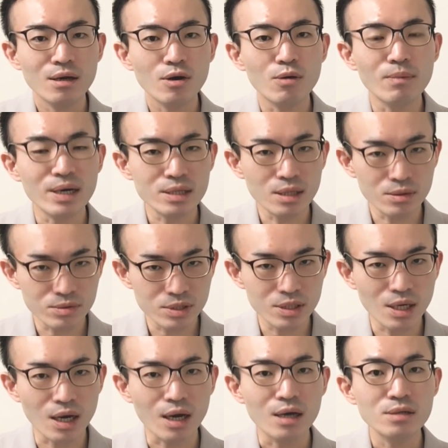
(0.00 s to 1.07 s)
困った
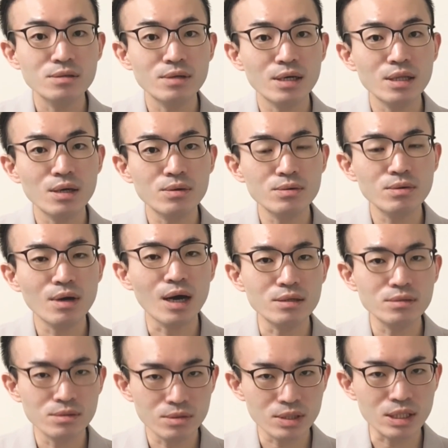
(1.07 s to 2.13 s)
時や不安なこと
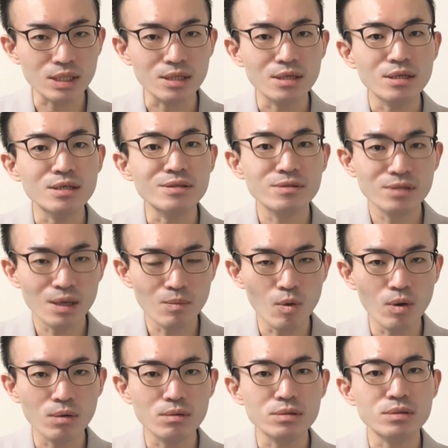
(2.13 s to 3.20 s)
る時、いつで
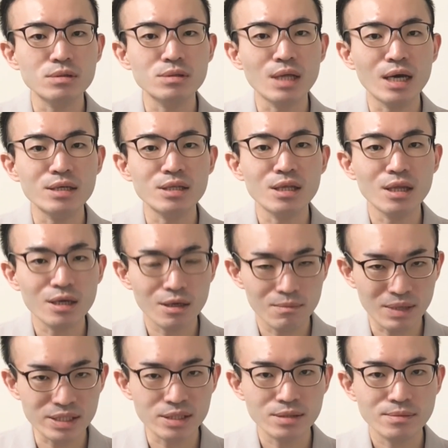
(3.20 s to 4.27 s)
もご相談いただけ
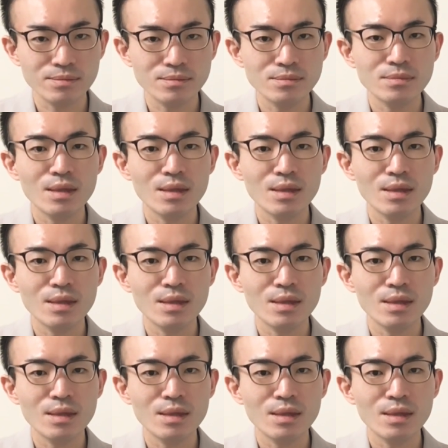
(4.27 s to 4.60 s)
ます。